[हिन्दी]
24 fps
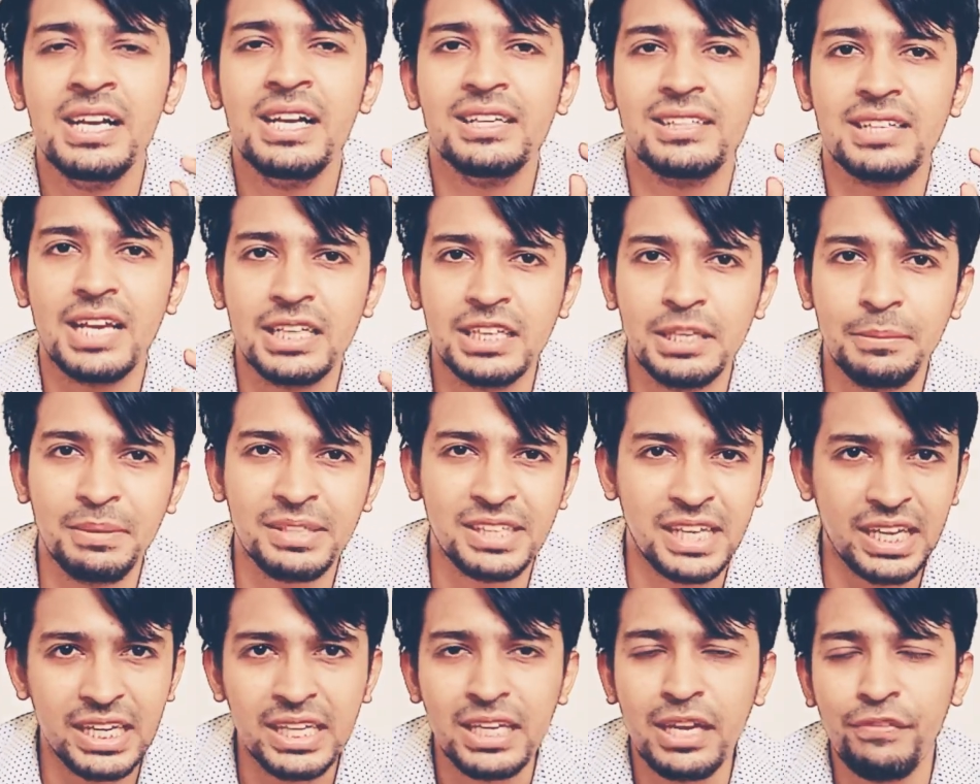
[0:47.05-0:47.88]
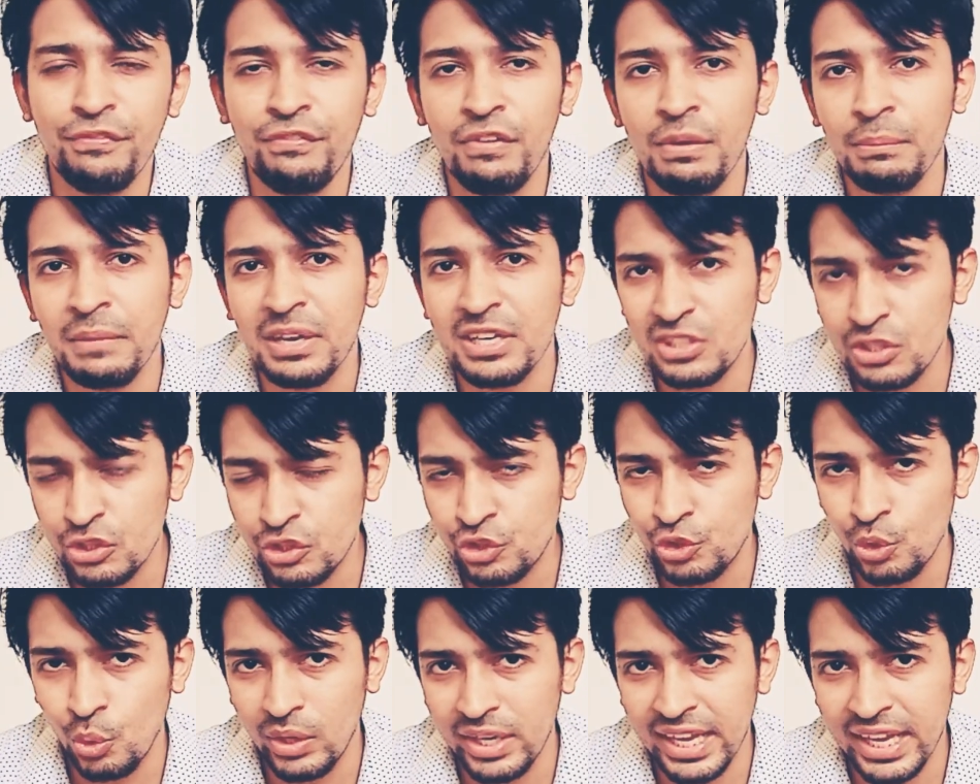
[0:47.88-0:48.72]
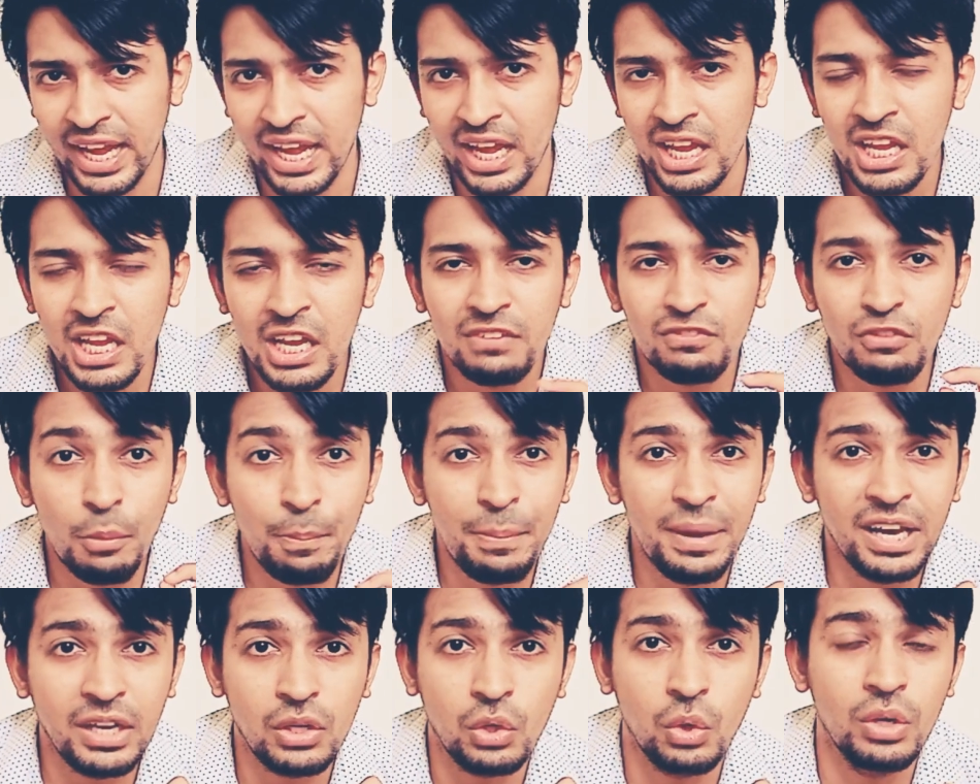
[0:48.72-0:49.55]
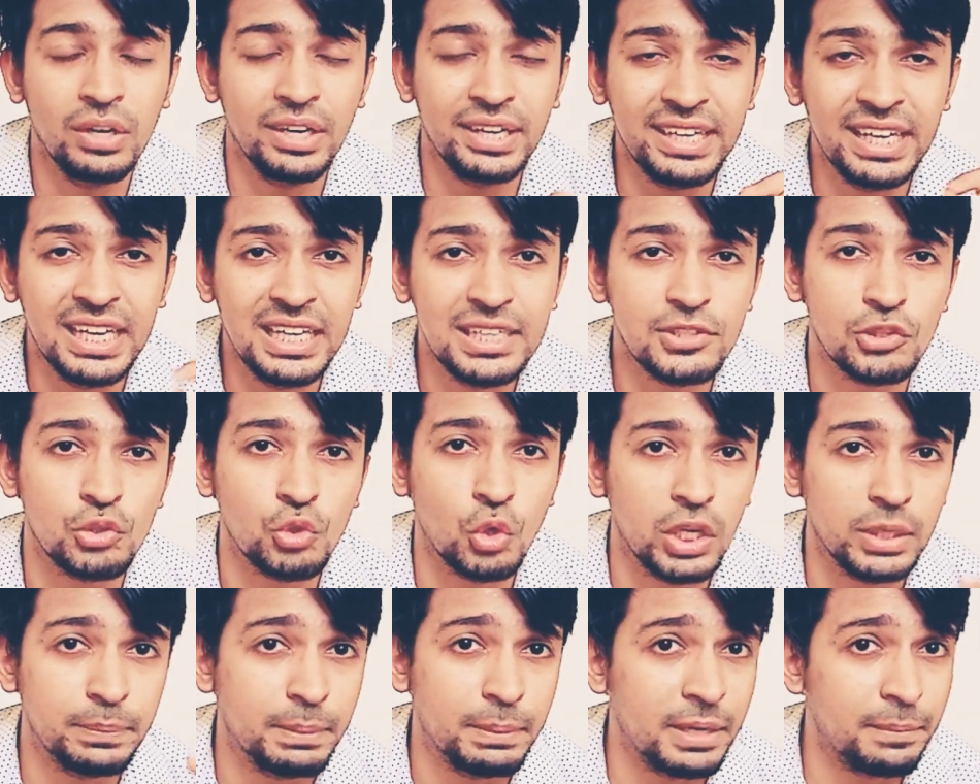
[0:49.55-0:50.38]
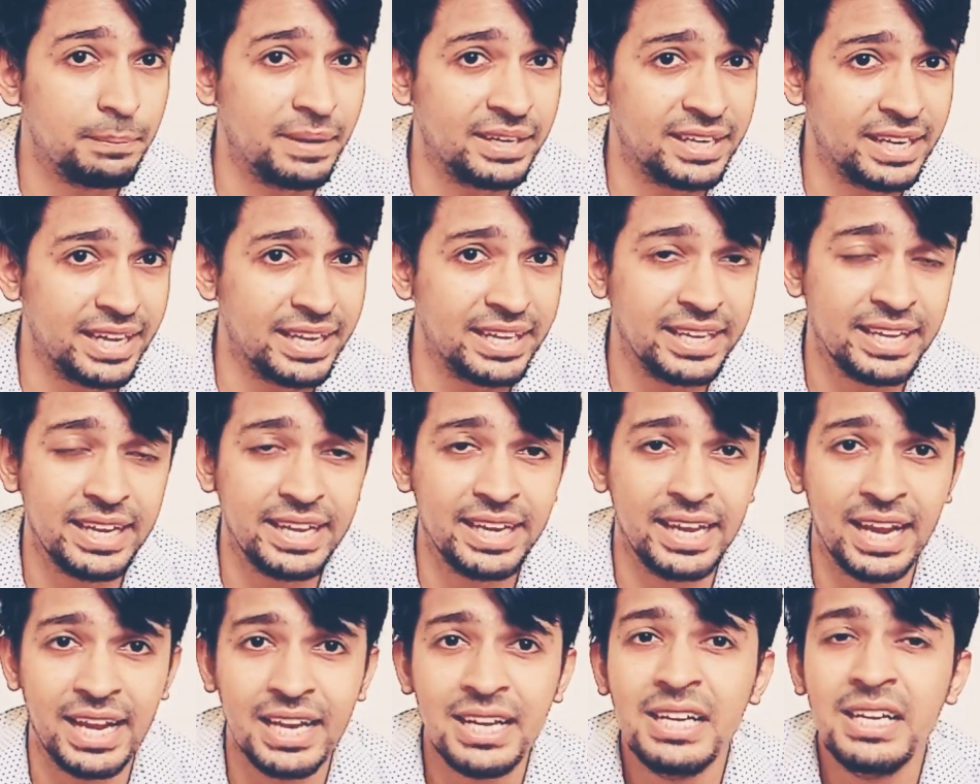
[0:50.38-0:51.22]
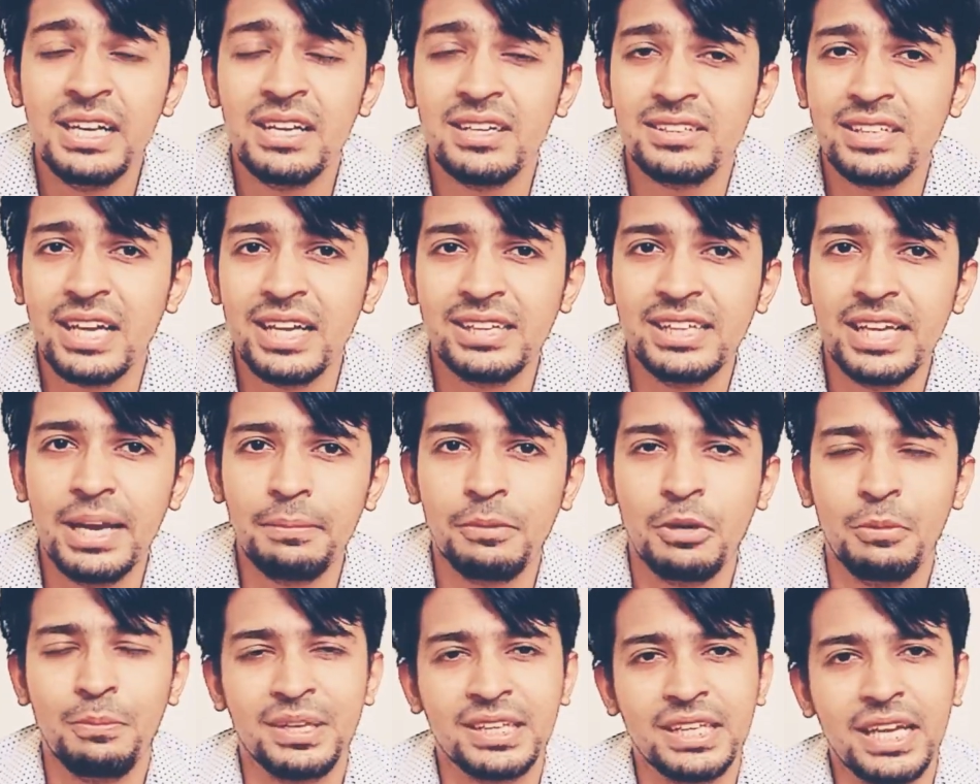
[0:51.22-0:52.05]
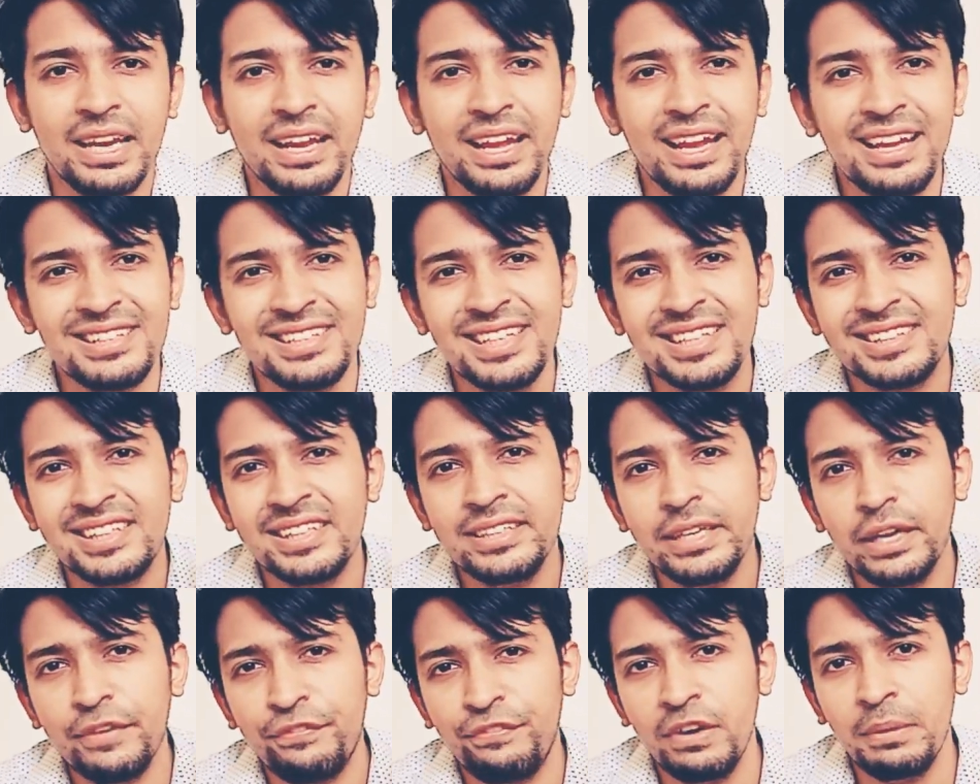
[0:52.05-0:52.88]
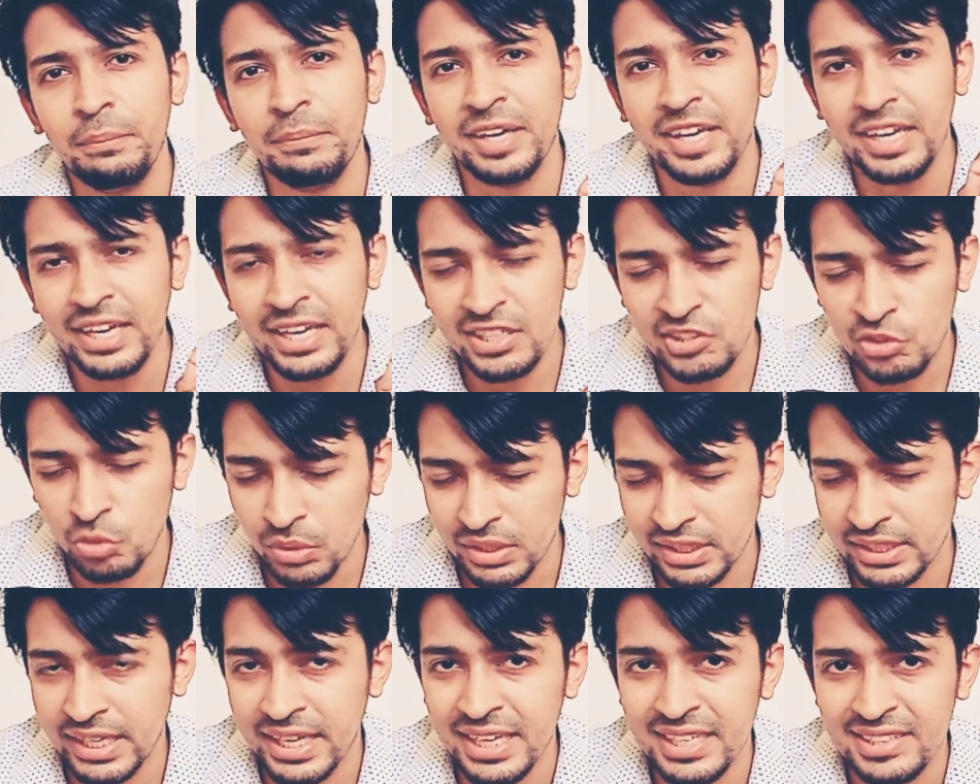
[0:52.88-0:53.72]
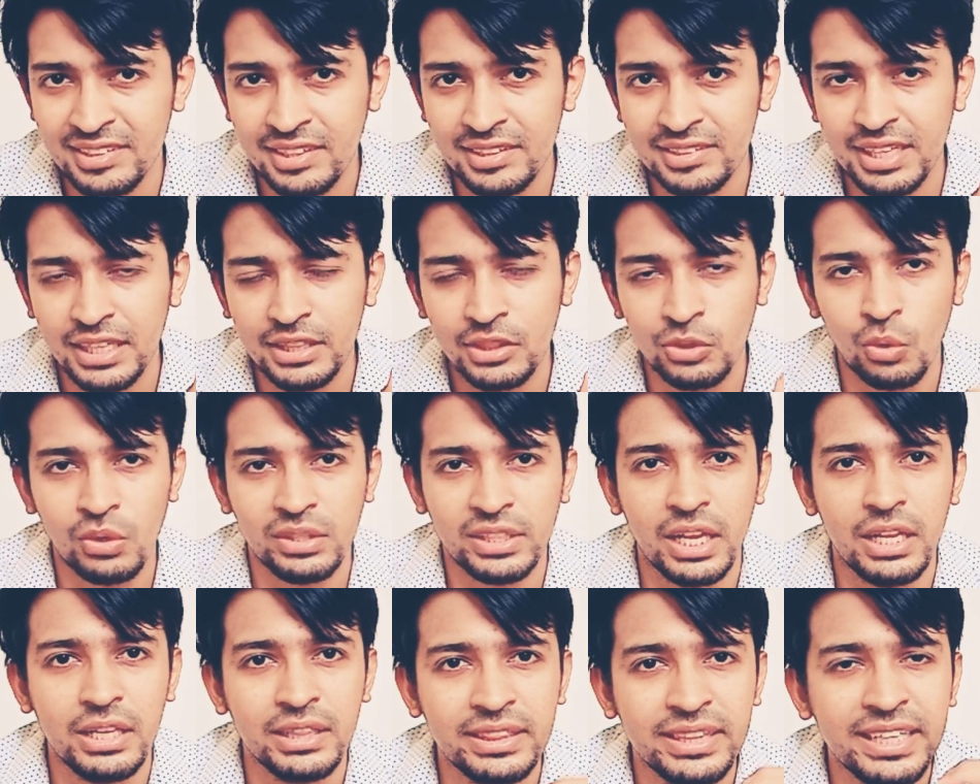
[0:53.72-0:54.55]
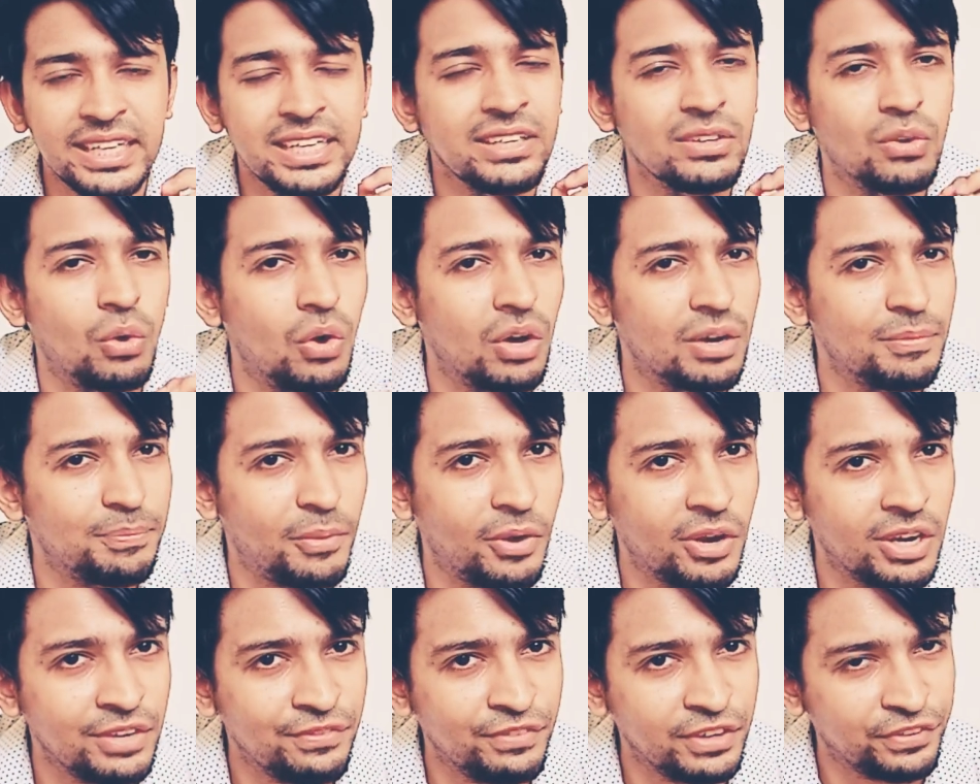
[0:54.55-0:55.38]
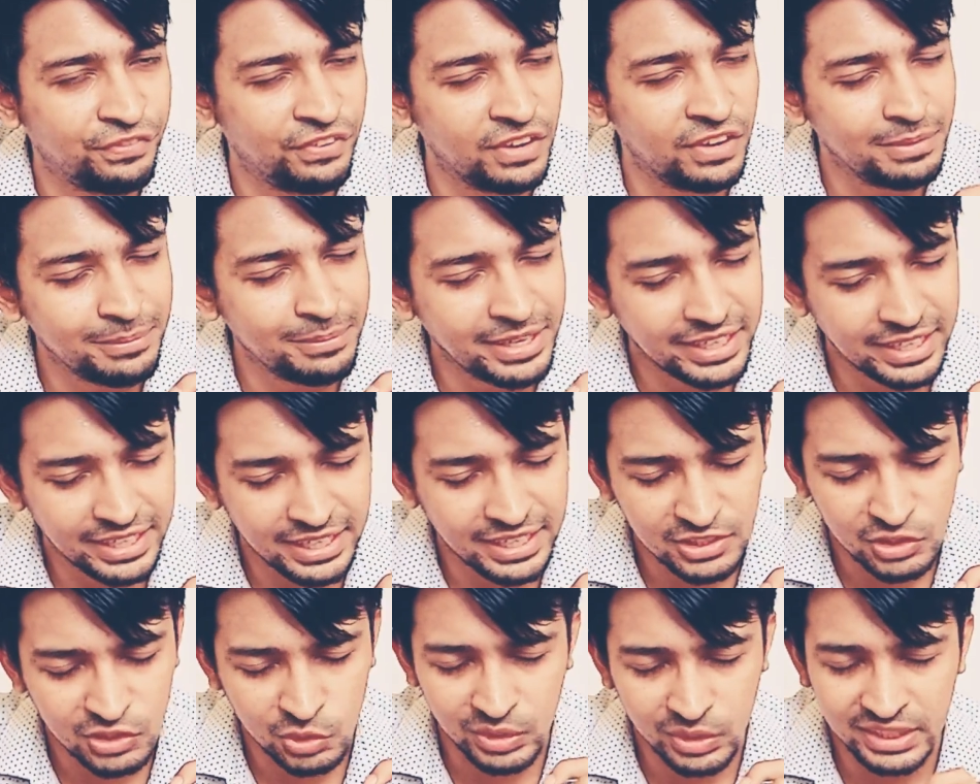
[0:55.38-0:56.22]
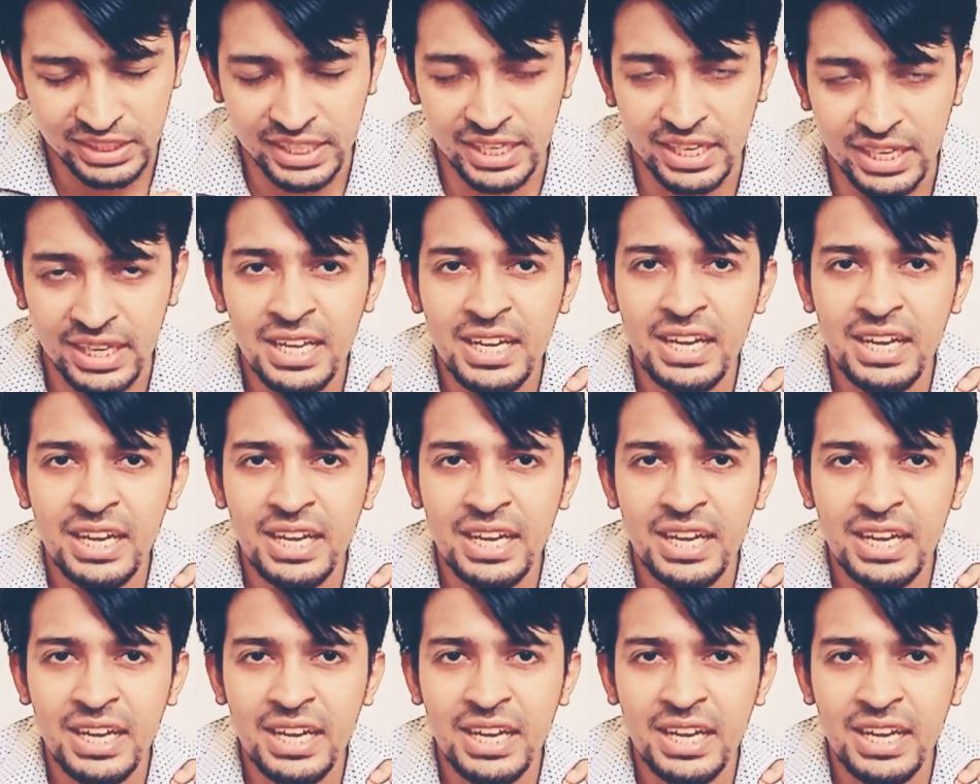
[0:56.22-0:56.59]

साथ ही बता रही कि फिल्म की जो स्टोरी है वो बिल्कुल रियल स्टोरी पर बनाई गई है साथ ही आपको बता रही कि जिस दिन ये फिल्म रिलीज हुई थी इसके साथ टोटल तीन और बॉलीवुड फिल्में रिलीज हुई थी